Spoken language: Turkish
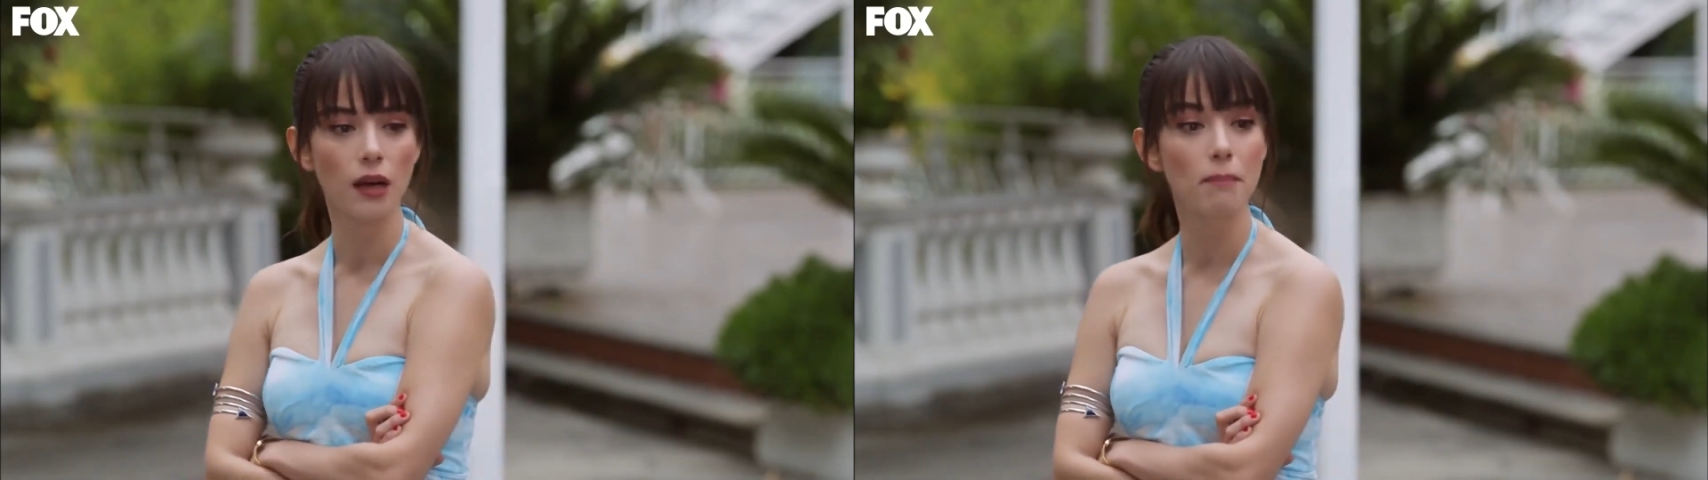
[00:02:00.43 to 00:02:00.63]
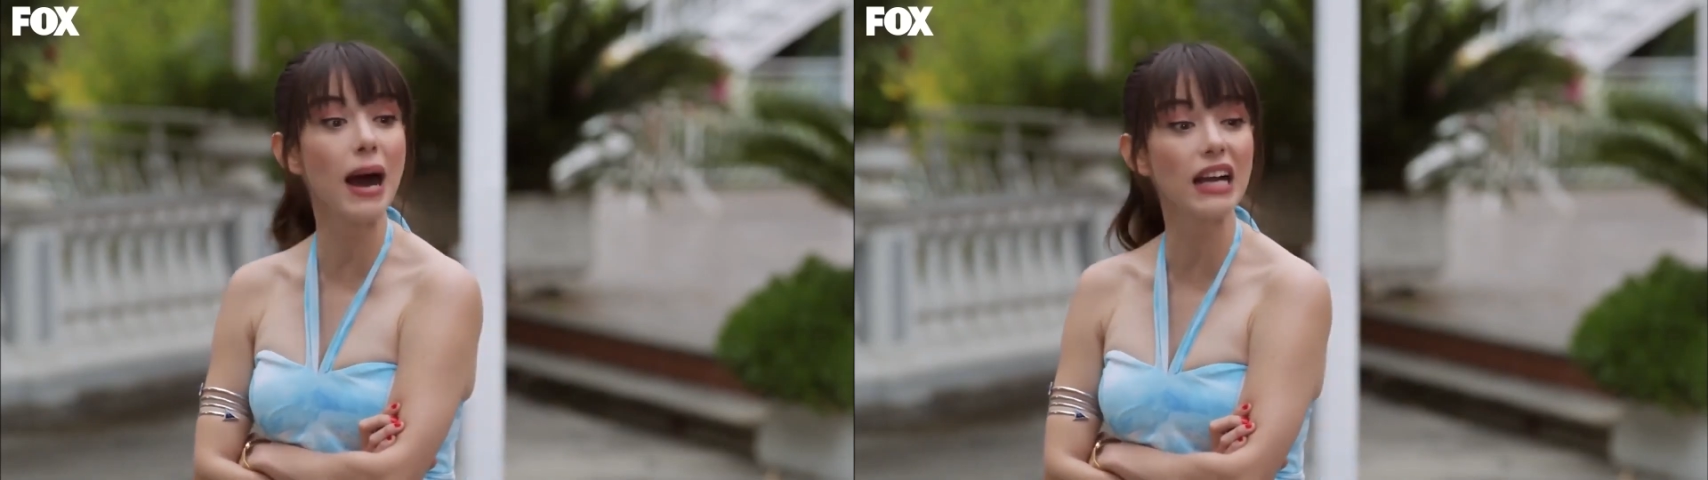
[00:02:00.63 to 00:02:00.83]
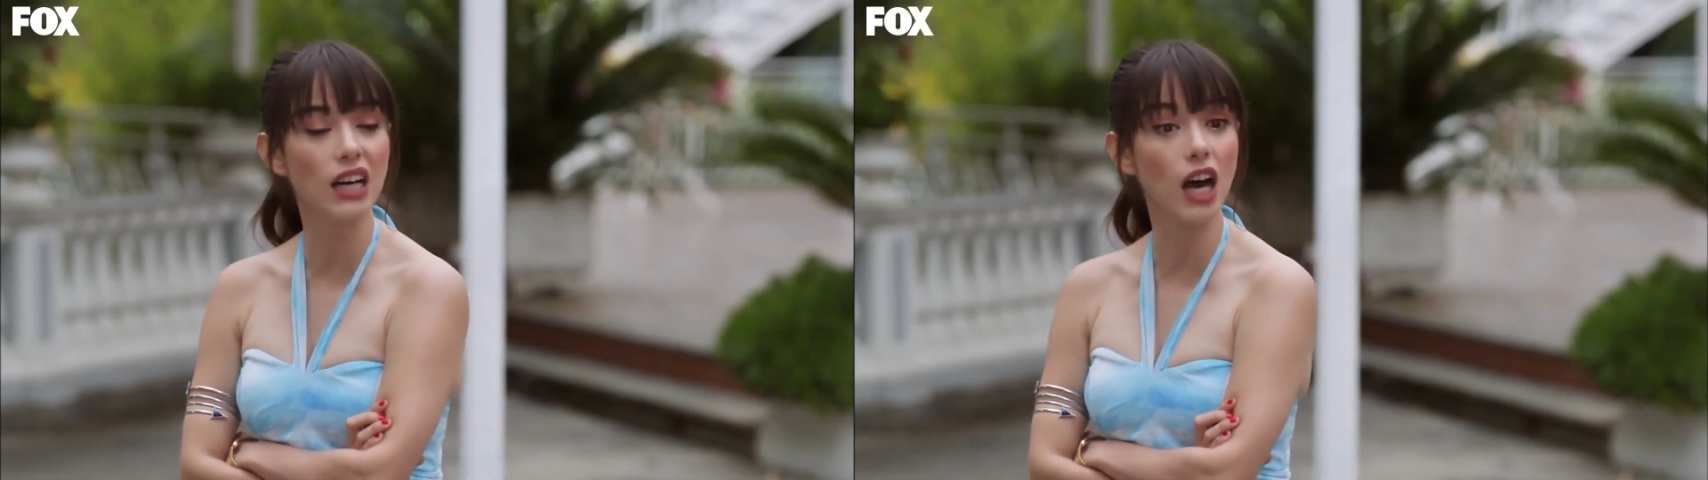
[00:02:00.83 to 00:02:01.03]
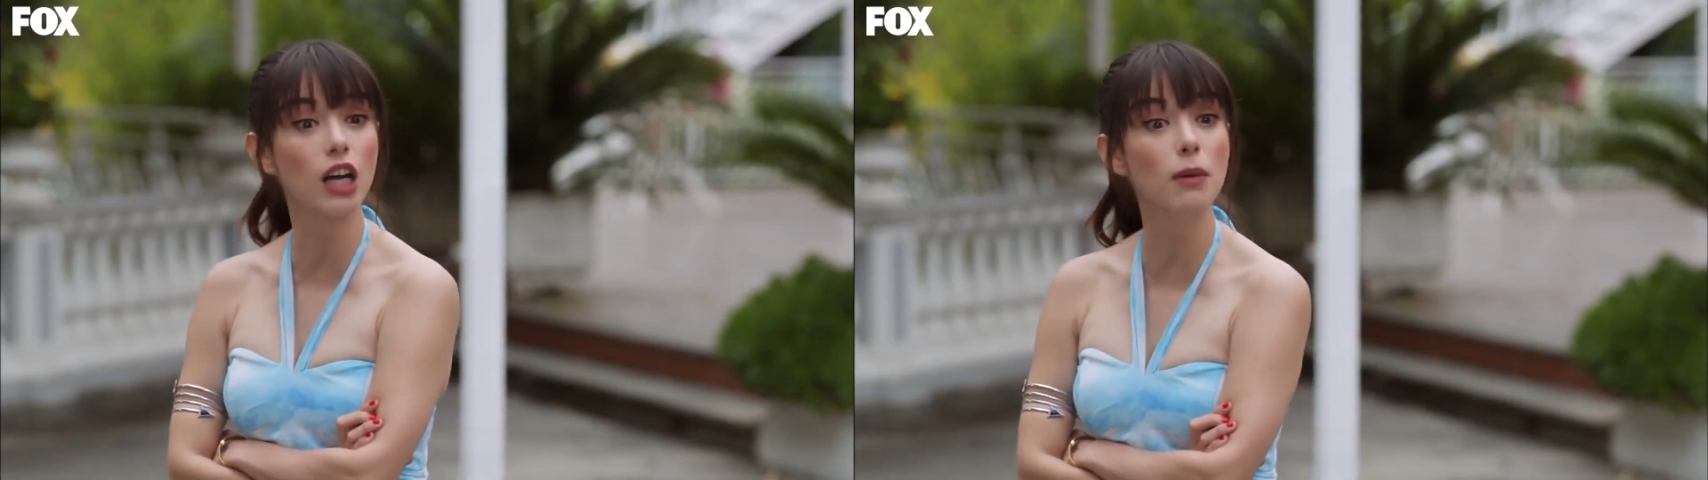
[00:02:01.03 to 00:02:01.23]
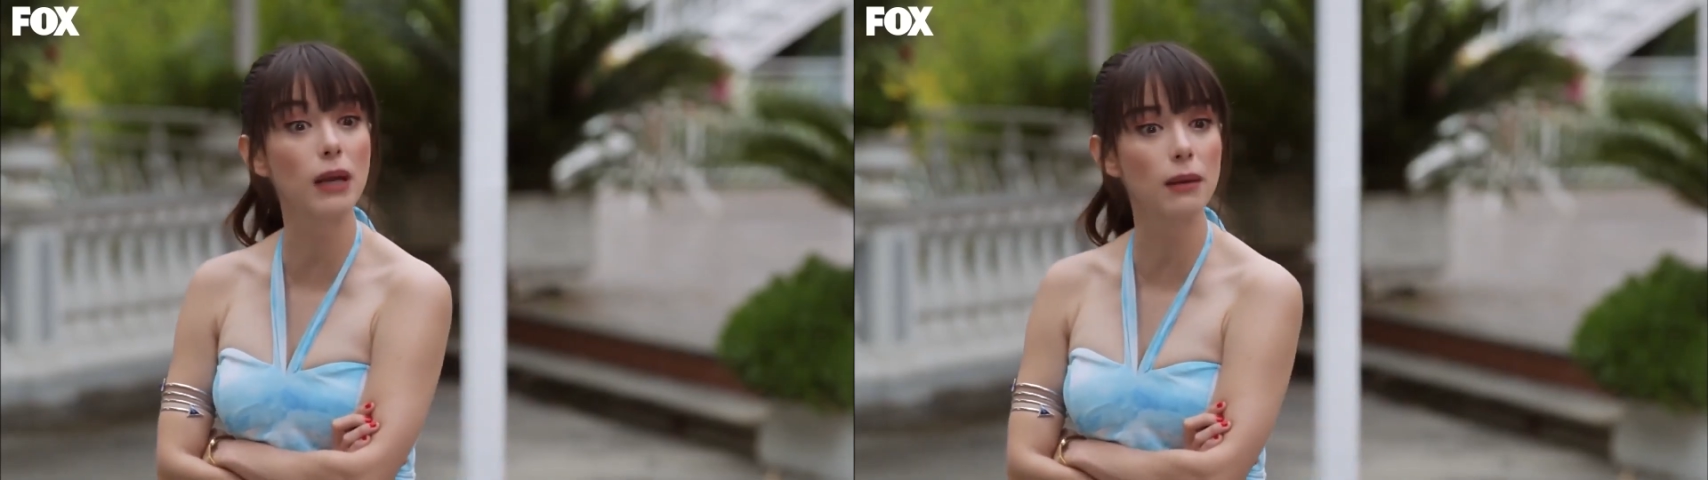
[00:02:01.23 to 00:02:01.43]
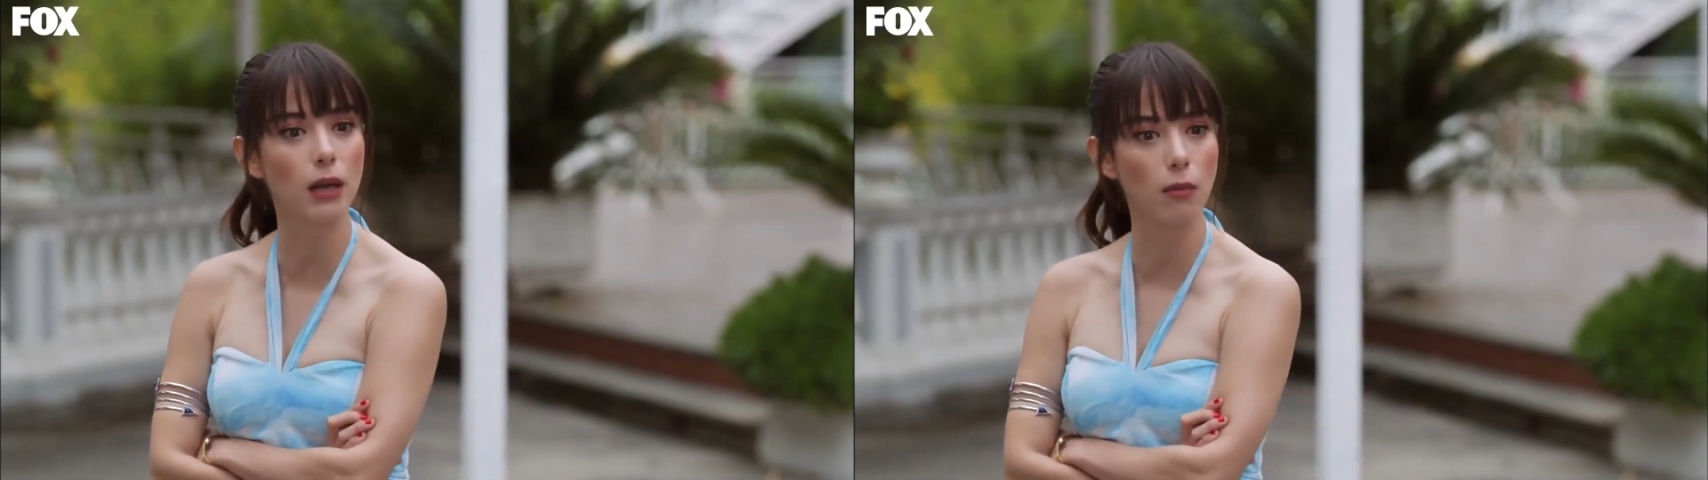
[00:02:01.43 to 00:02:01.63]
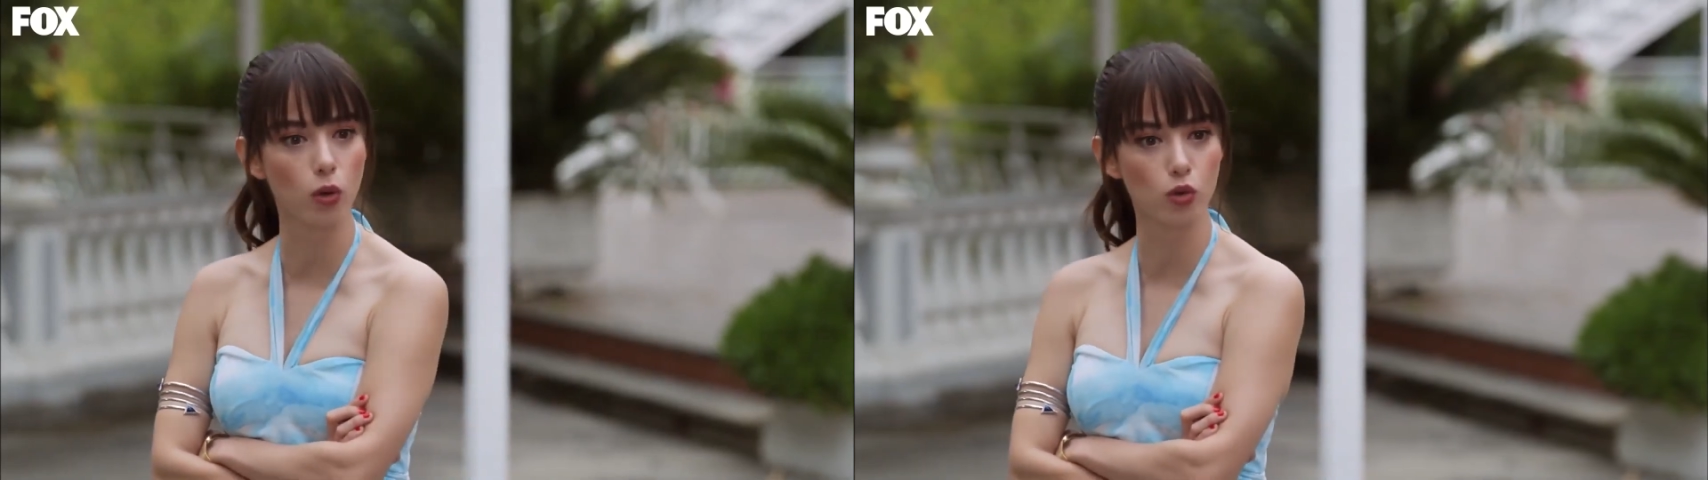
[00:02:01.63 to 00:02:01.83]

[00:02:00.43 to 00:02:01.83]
Bak arabayı bile